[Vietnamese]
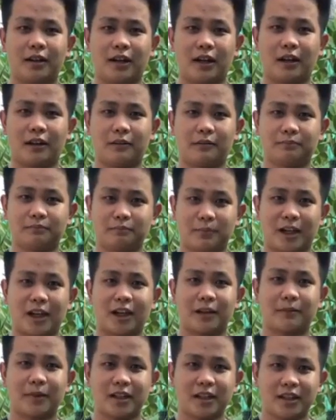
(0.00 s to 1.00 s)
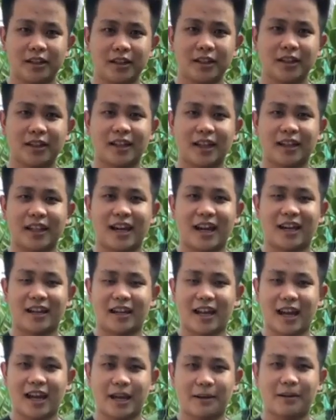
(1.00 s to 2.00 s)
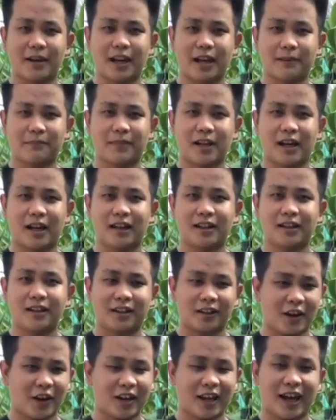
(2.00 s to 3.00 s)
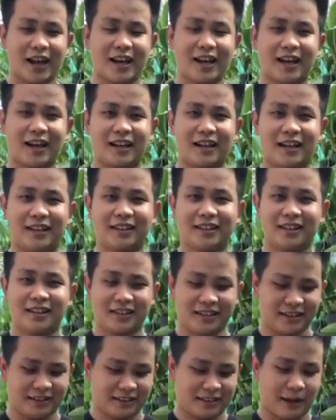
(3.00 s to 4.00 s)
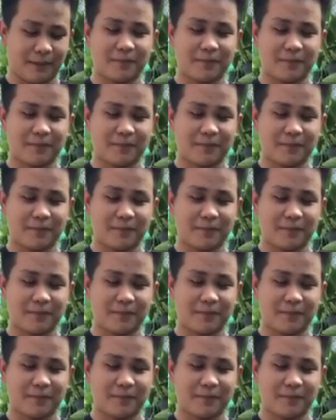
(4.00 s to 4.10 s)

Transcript: à, bình luận bên dưới anh chị à, để bên em là có thể là, là à,